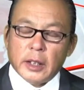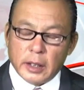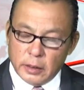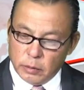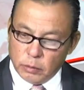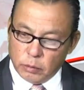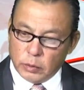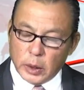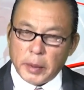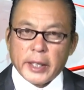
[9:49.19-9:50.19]
uh,
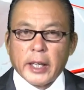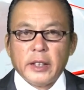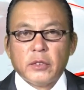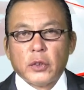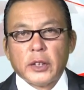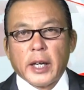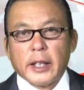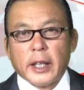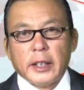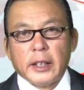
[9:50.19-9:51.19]
tiểu bang
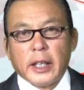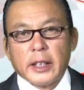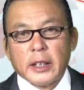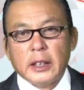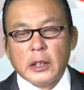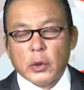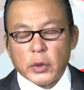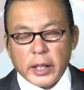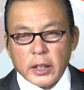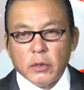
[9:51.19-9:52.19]
California này anh đi lấy cái thí dụ
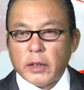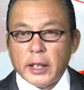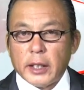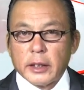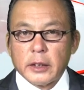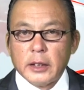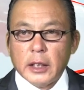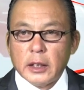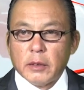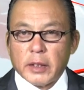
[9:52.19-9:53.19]
đây không phải là lần thứ
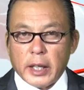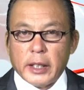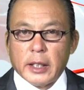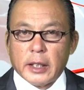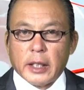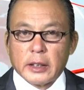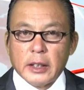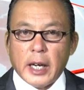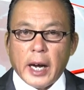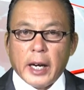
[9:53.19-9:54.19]
nhất nữa mà đây là lần
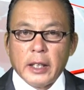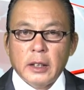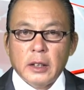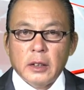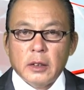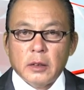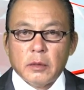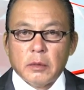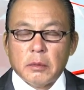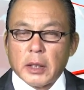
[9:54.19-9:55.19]
thứ hai
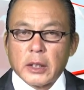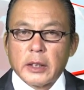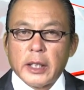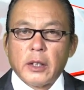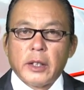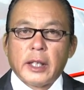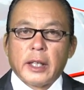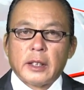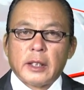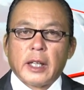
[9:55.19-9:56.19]
mà có thể nói
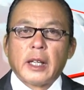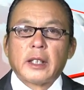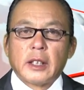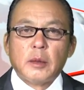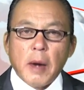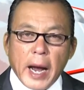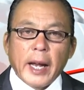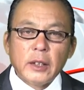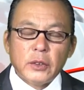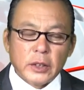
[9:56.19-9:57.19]
rằng là lần thứ
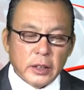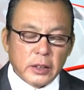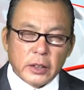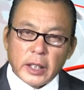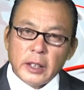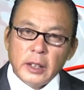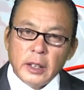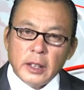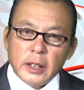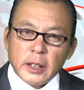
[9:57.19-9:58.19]
ba luôn nữa cho nên
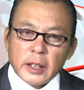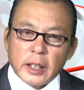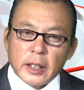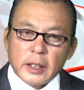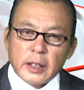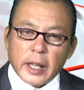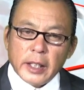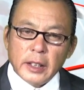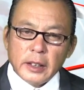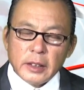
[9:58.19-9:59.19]

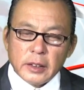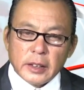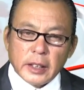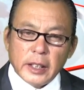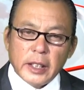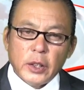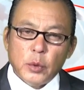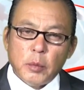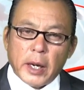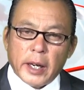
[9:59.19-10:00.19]
cái cái
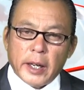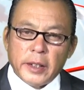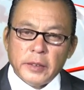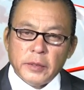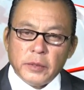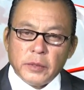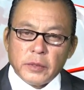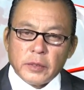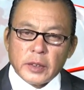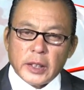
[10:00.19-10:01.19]
điều mà
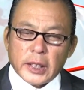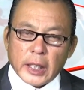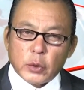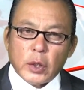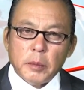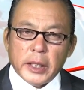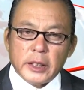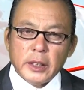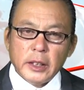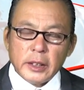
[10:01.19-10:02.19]
người ta chuẩn bị
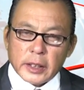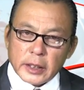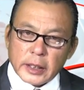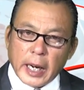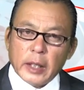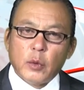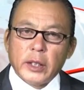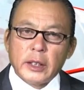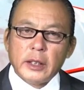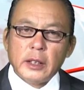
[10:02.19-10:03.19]
trước người ta trải qua những